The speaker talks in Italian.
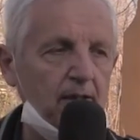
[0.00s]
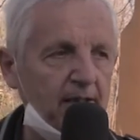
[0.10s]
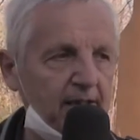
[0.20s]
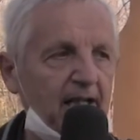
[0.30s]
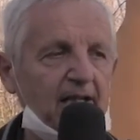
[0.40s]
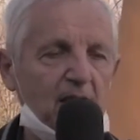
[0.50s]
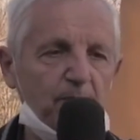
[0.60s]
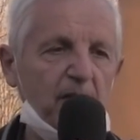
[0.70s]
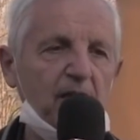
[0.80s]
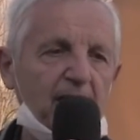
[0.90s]
ed
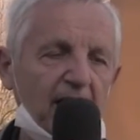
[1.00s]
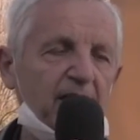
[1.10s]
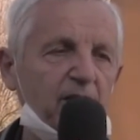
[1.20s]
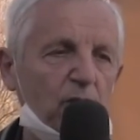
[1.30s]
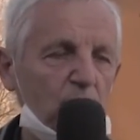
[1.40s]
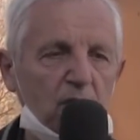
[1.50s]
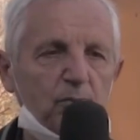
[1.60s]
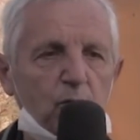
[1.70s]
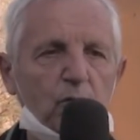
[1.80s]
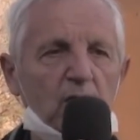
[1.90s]
anche per il grande
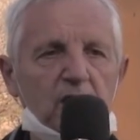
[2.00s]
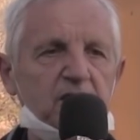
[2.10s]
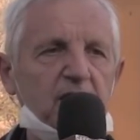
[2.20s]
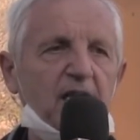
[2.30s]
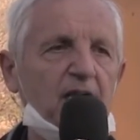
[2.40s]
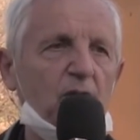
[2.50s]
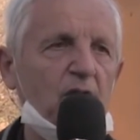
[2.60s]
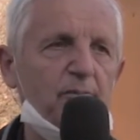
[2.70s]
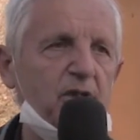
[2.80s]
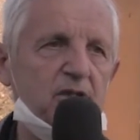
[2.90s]
contributo che ci ha
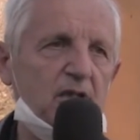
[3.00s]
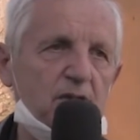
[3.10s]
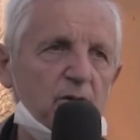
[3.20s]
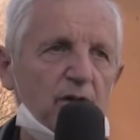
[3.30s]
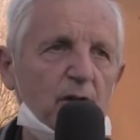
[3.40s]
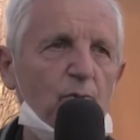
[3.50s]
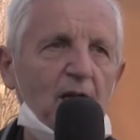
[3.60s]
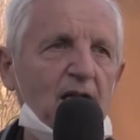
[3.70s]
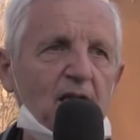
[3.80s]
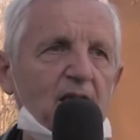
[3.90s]
dato l'amministrazione
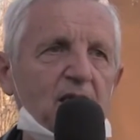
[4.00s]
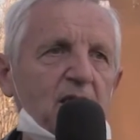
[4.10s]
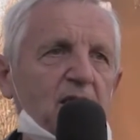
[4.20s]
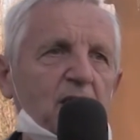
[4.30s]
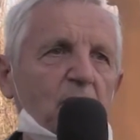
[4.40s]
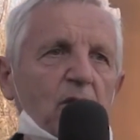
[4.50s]
attuale eh,